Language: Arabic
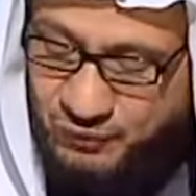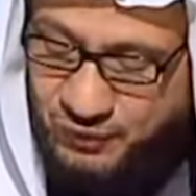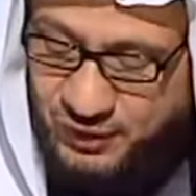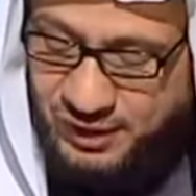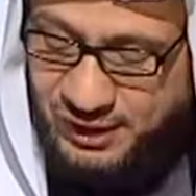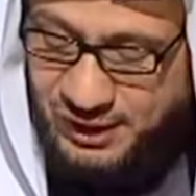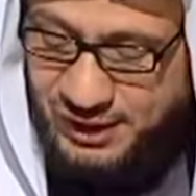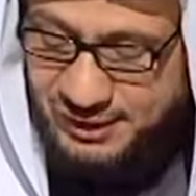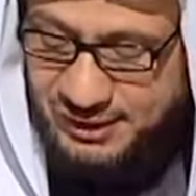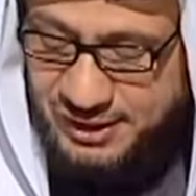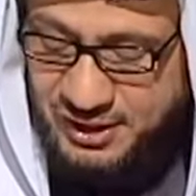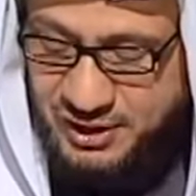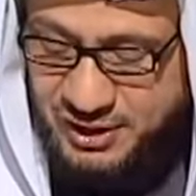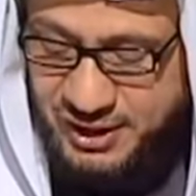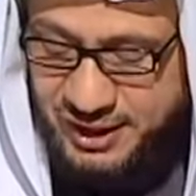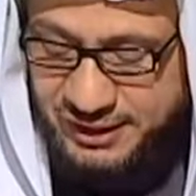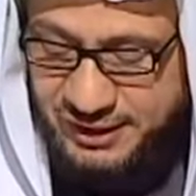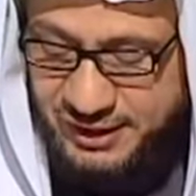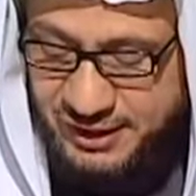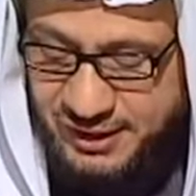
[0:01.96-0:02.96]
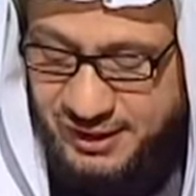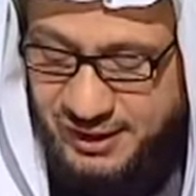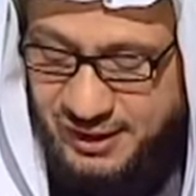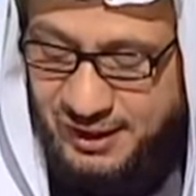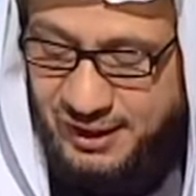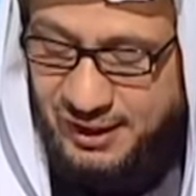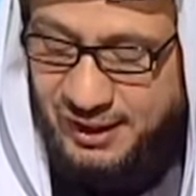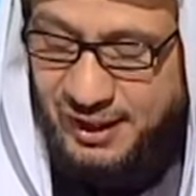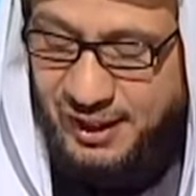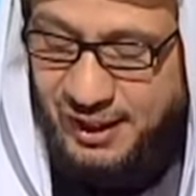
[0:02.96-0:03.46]
فضيلة الشيخ
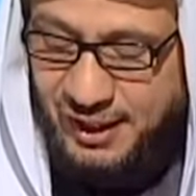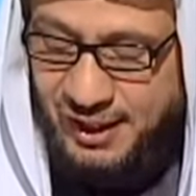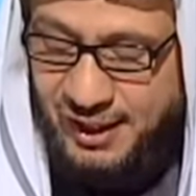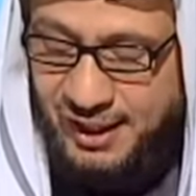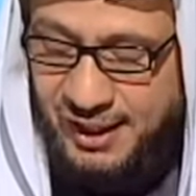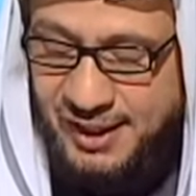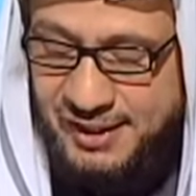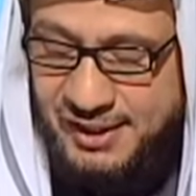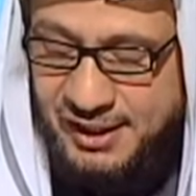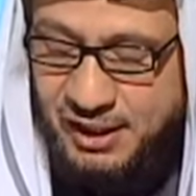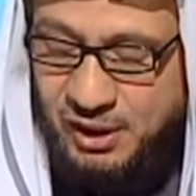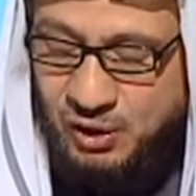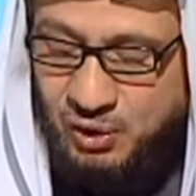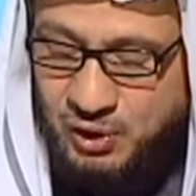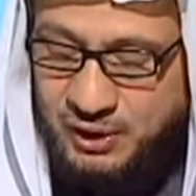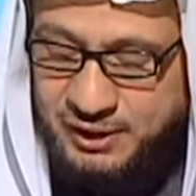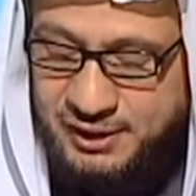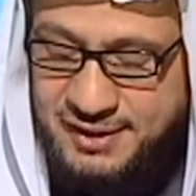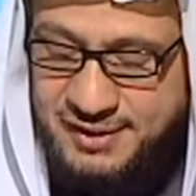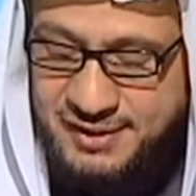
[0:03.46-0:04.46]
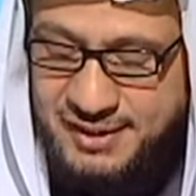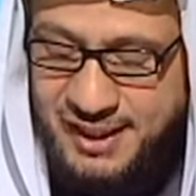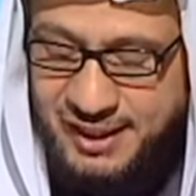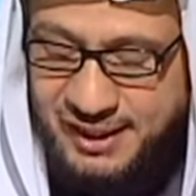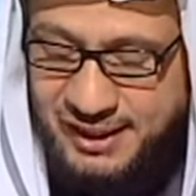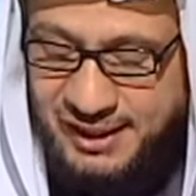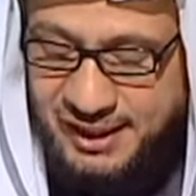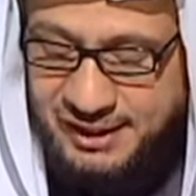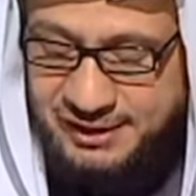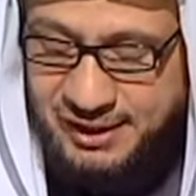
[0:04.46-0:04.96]
هذه الأخت
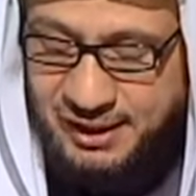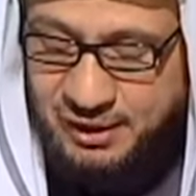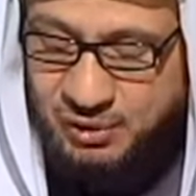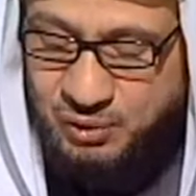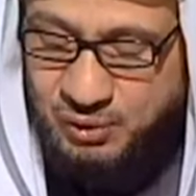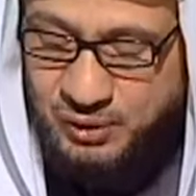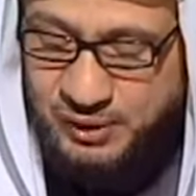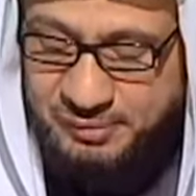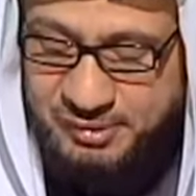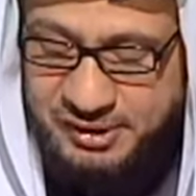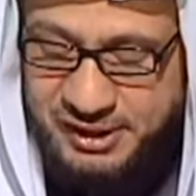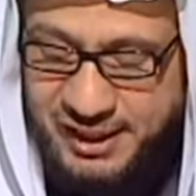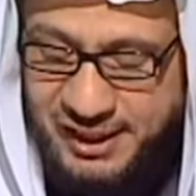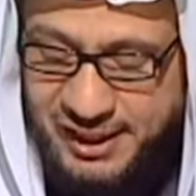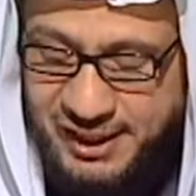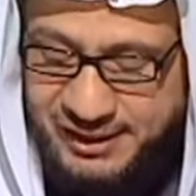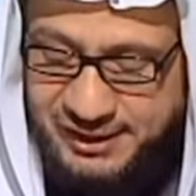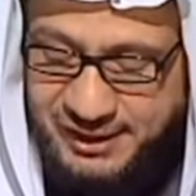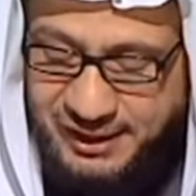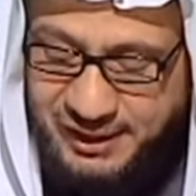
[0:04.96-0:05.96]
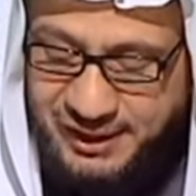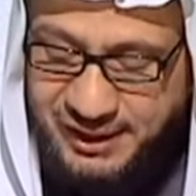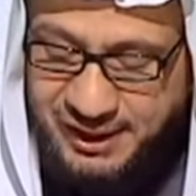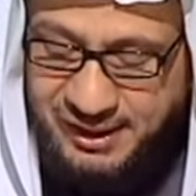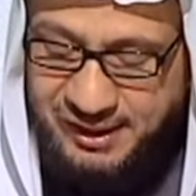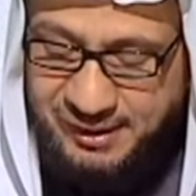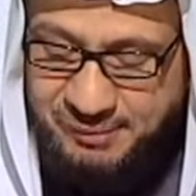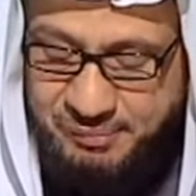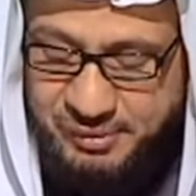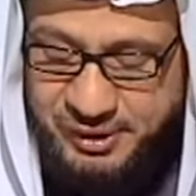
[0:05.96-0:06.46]
السائلة تقول ابتلاني
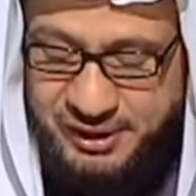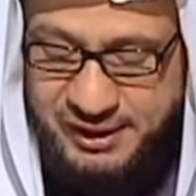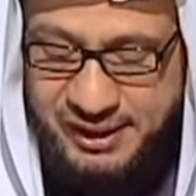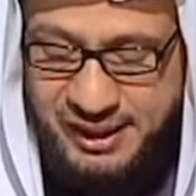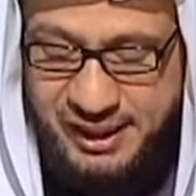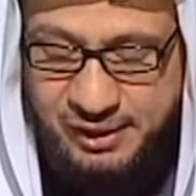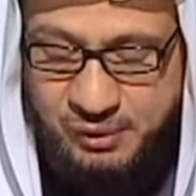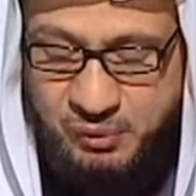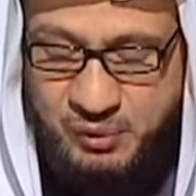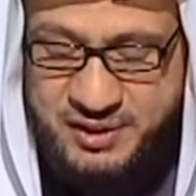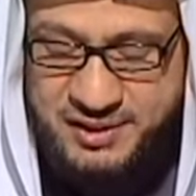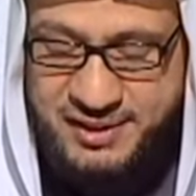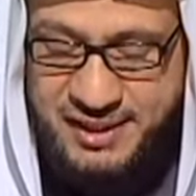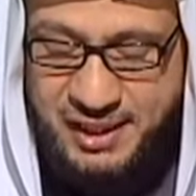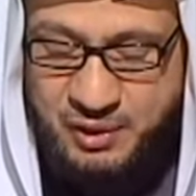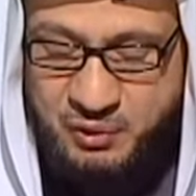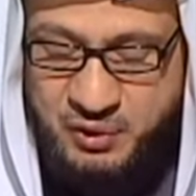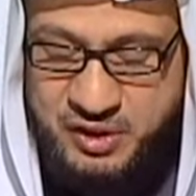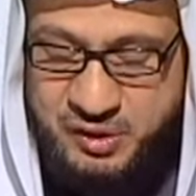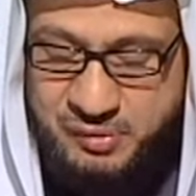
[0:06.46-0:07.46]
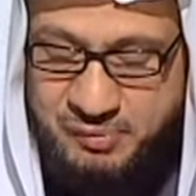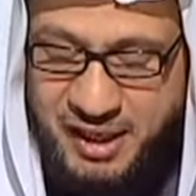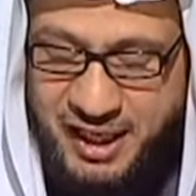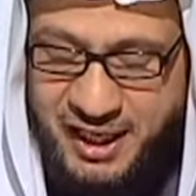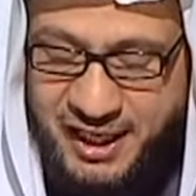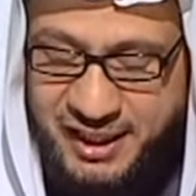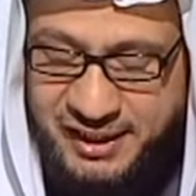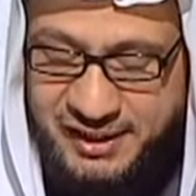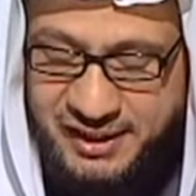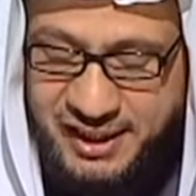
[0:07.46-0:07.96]
الله بالوساوس
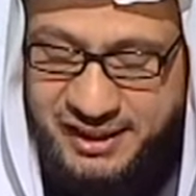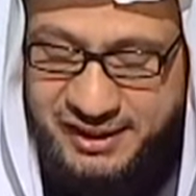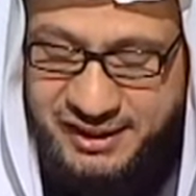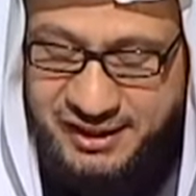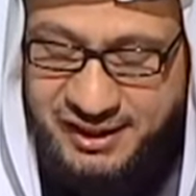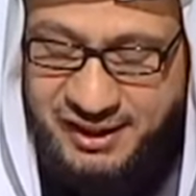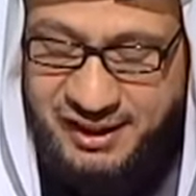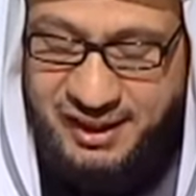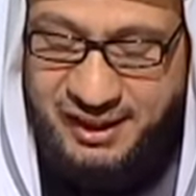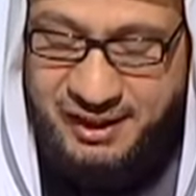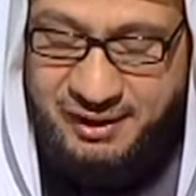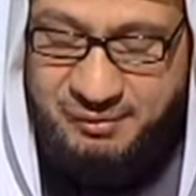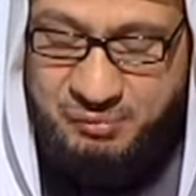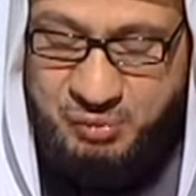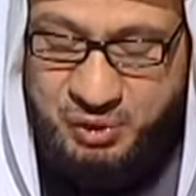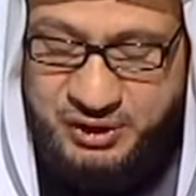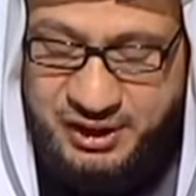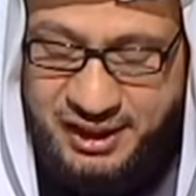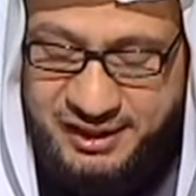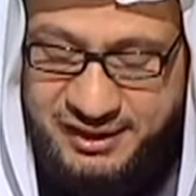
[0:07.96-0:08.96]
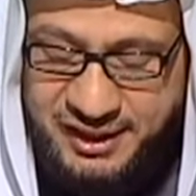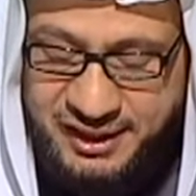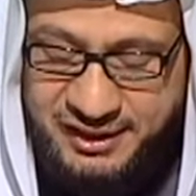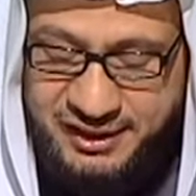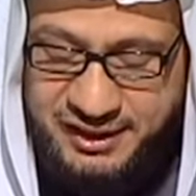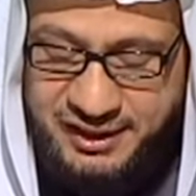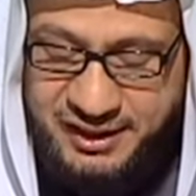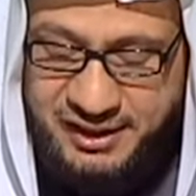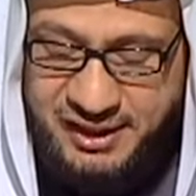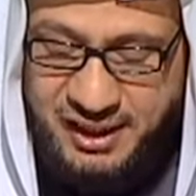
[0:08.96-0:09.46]
مع أنني
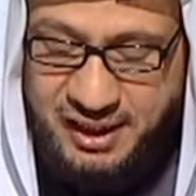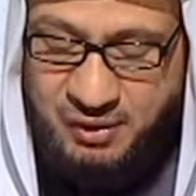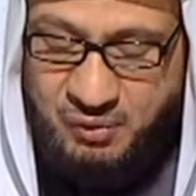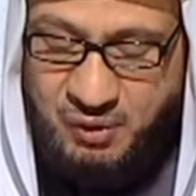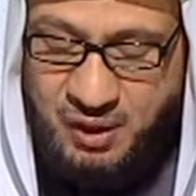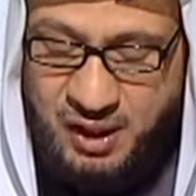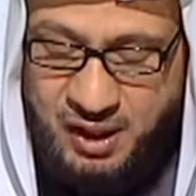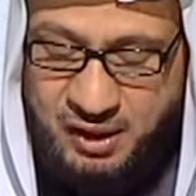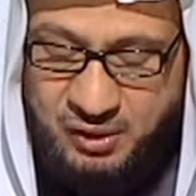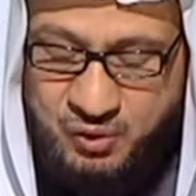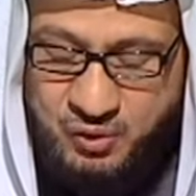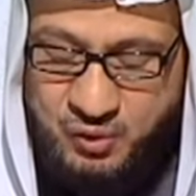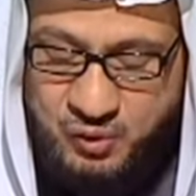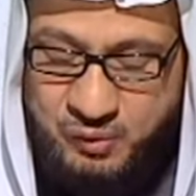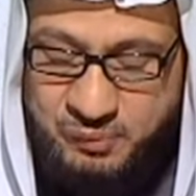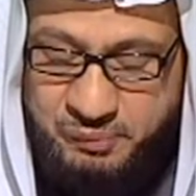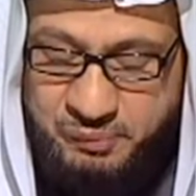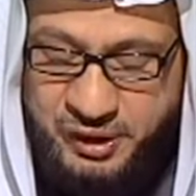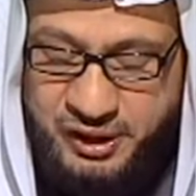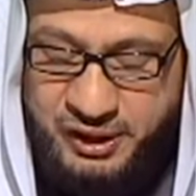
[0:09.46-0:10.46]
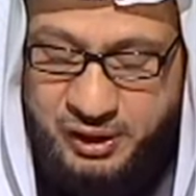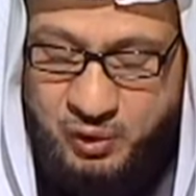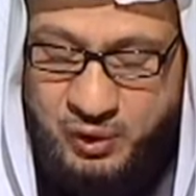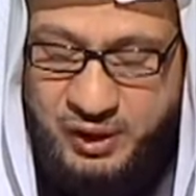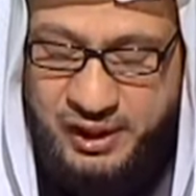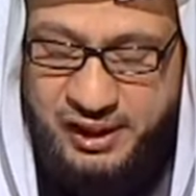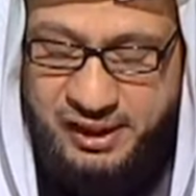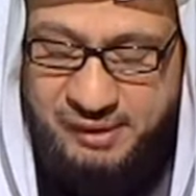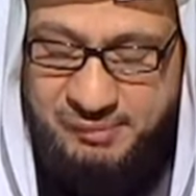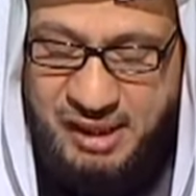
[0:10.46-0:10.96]
متدينة وأقوم
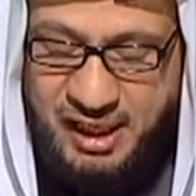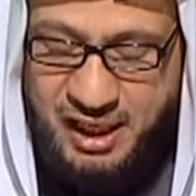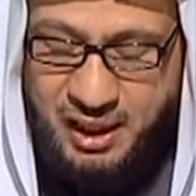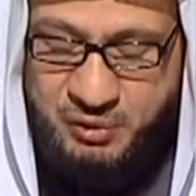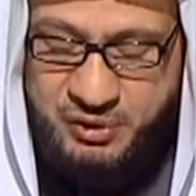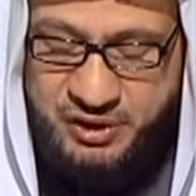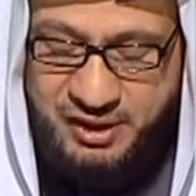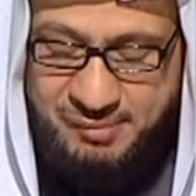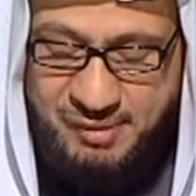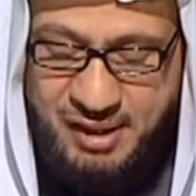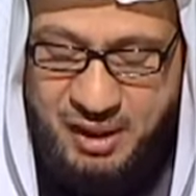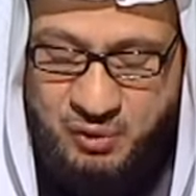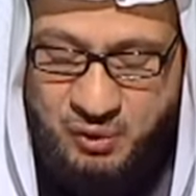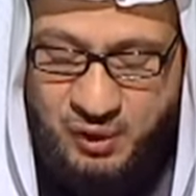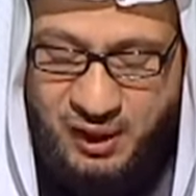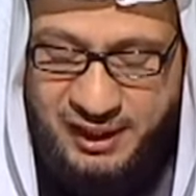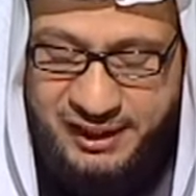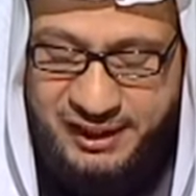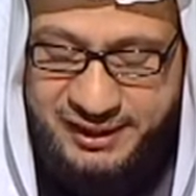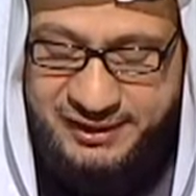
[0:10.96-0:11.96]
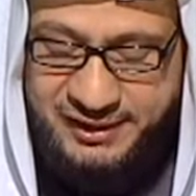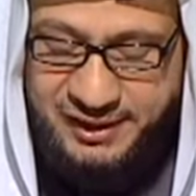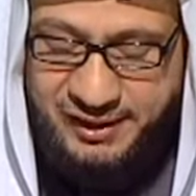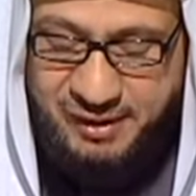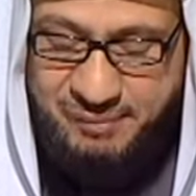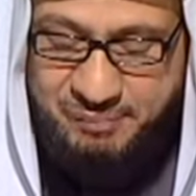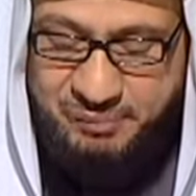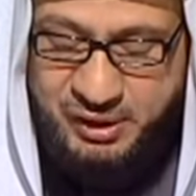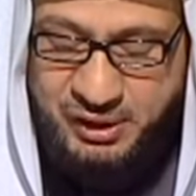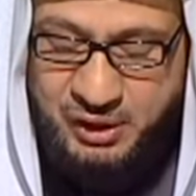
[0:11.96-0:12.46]
بكل ما أوجبه علي
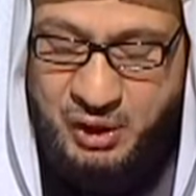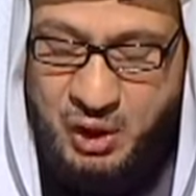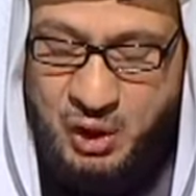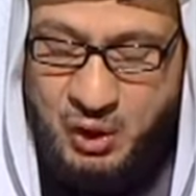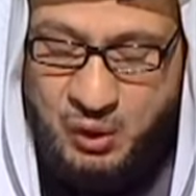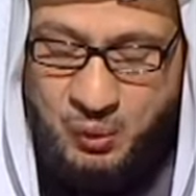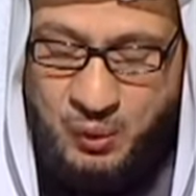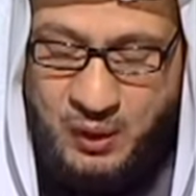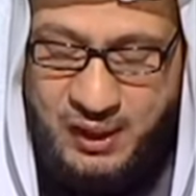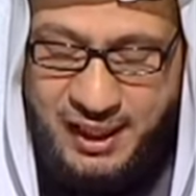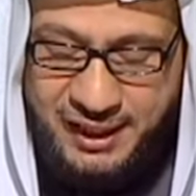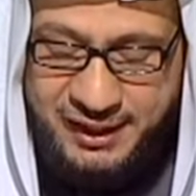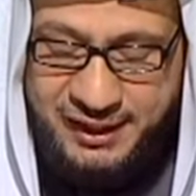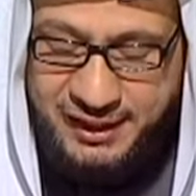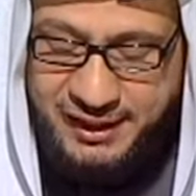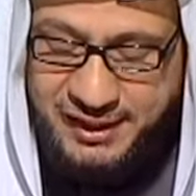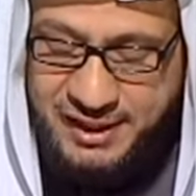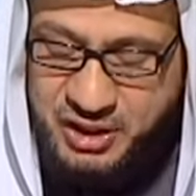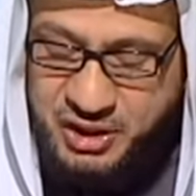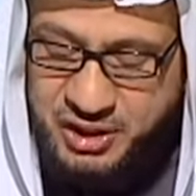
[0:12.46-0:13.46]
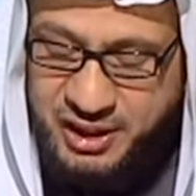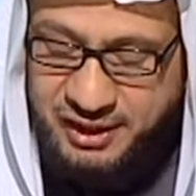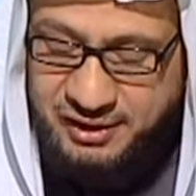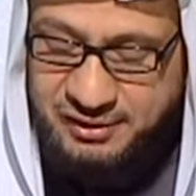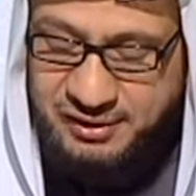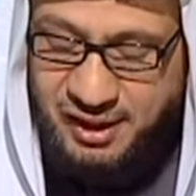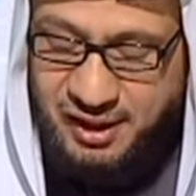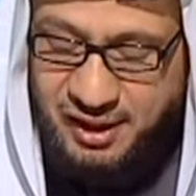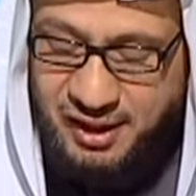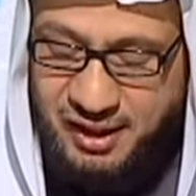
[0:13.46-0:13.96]
ربي ولكن
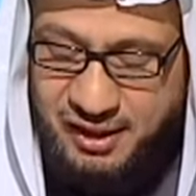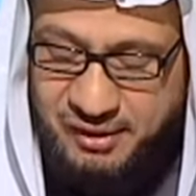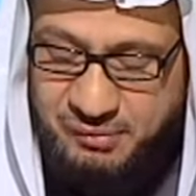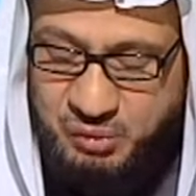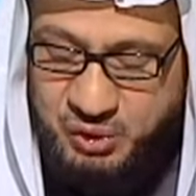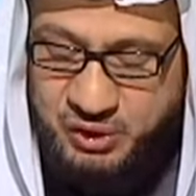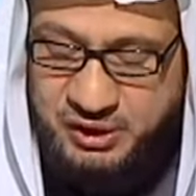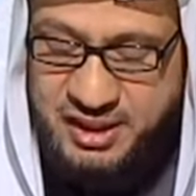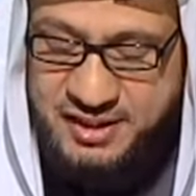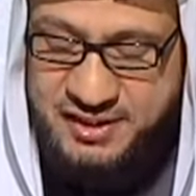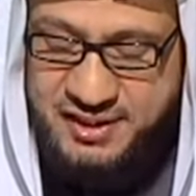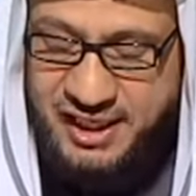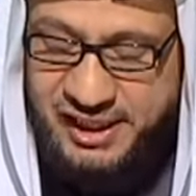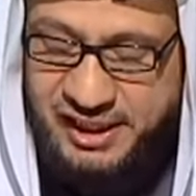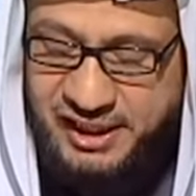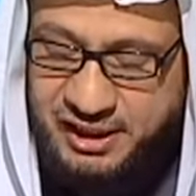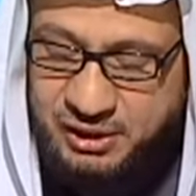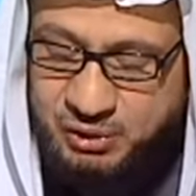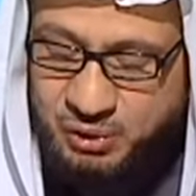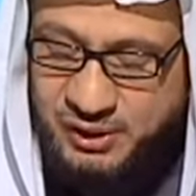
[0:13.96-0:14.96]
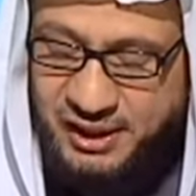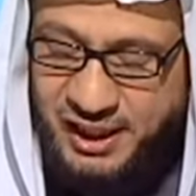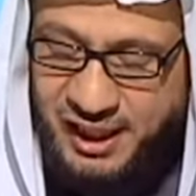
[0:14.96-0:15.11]
الشيطان متسلط